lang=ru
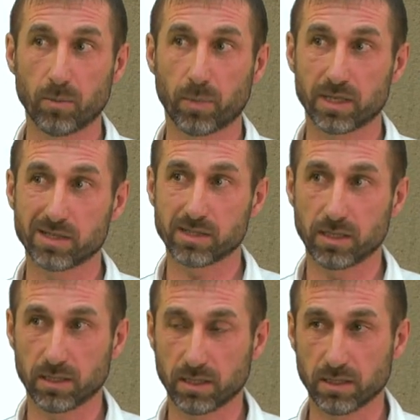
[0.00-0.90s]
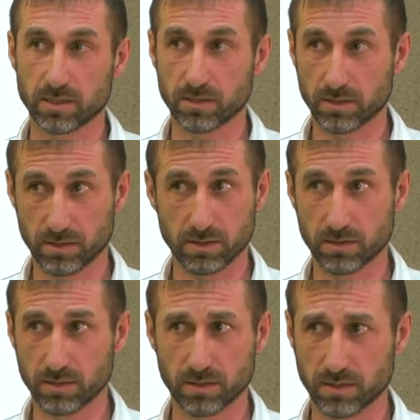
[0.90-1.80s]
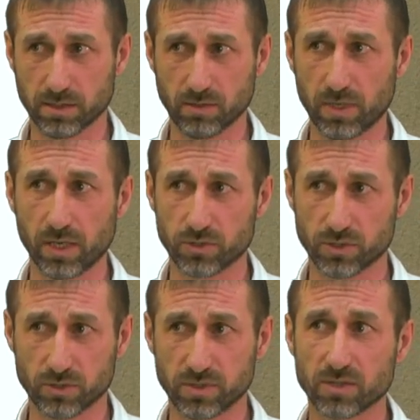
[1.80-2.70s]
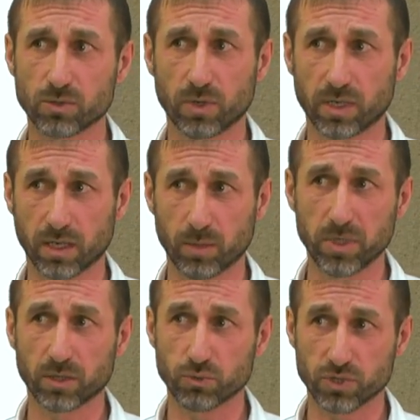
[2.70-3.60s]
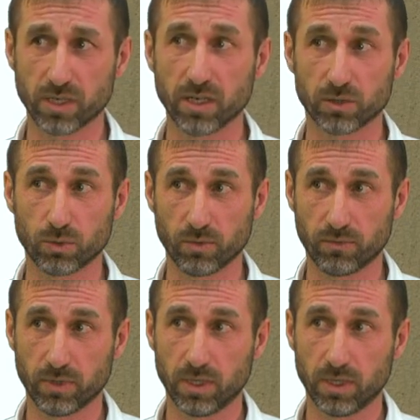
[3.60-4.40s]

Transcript: процентная составляющая, насколько объект уже готов.